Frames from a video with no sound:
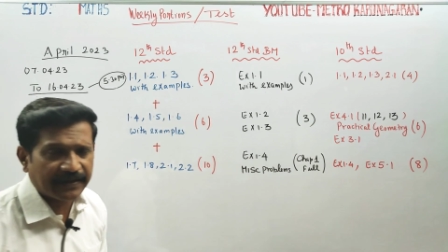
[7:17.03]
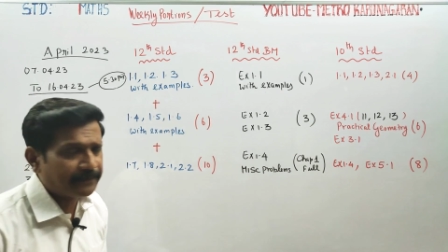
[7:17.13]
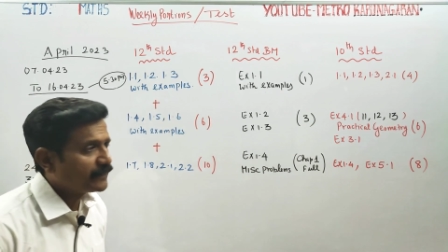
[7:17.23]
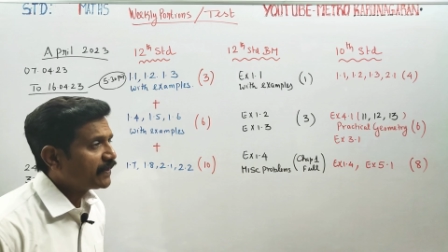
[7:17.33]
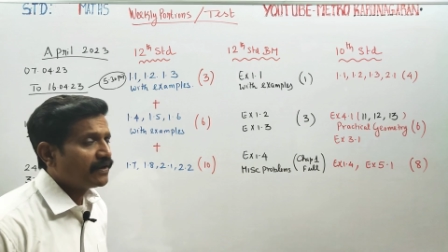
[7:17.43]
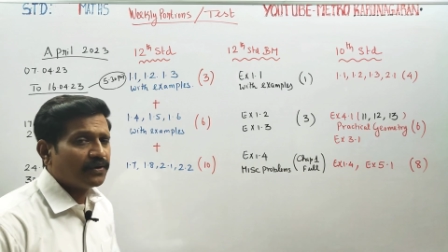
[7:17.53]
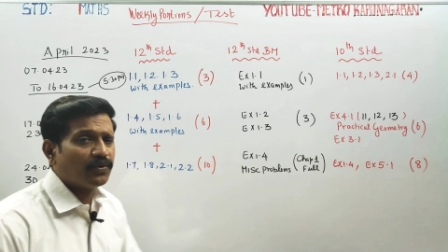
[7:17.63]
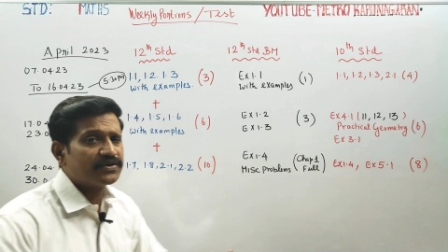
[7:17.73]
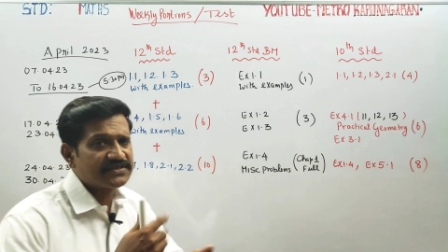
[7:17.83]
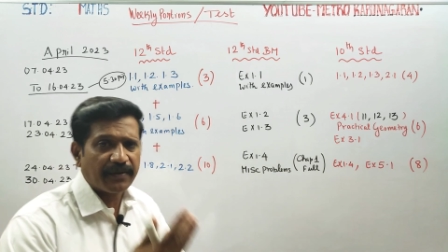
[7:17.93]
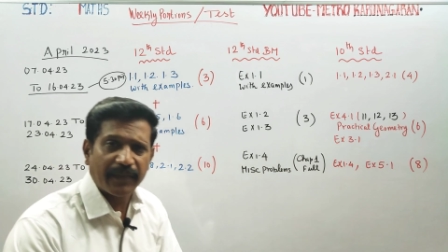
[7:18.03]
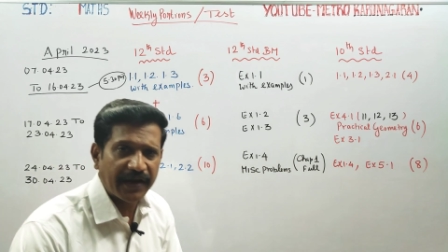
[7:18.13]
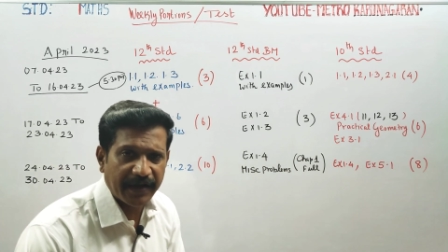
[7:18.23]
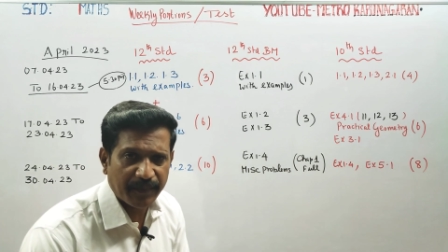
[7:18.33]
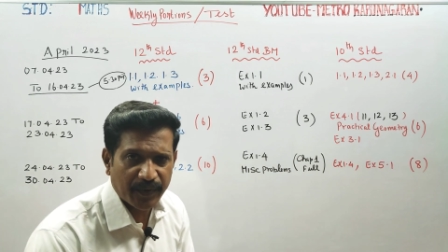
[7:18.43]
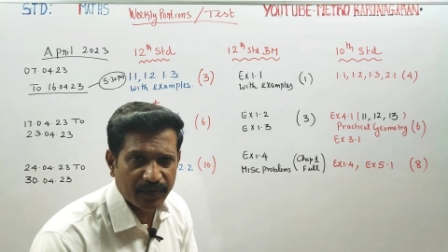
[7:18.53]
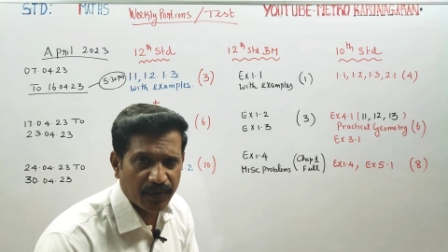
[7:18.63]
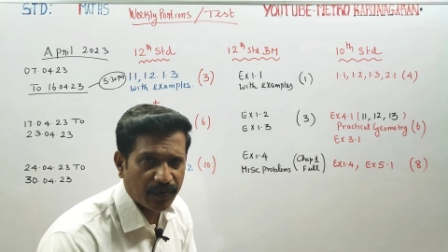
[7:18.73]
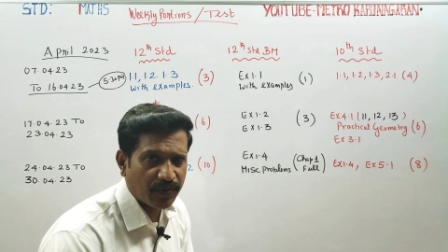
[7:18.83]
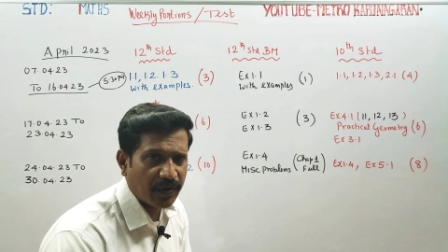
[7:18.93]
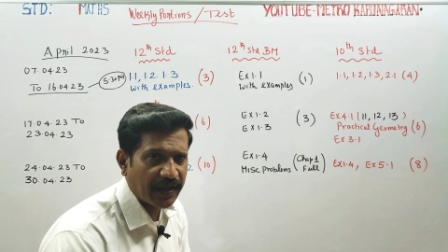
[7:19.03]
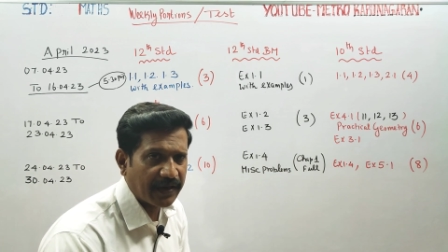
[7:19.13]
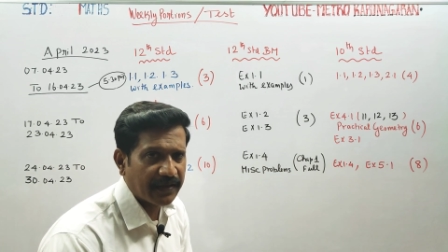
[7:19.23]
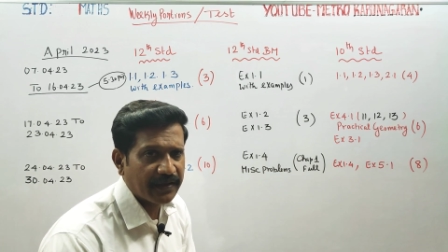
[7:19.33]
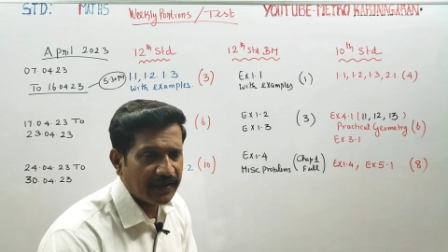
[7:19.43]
தான் நோட்ஸாக மாறிட போகுது நோட்டுக்குள்ளார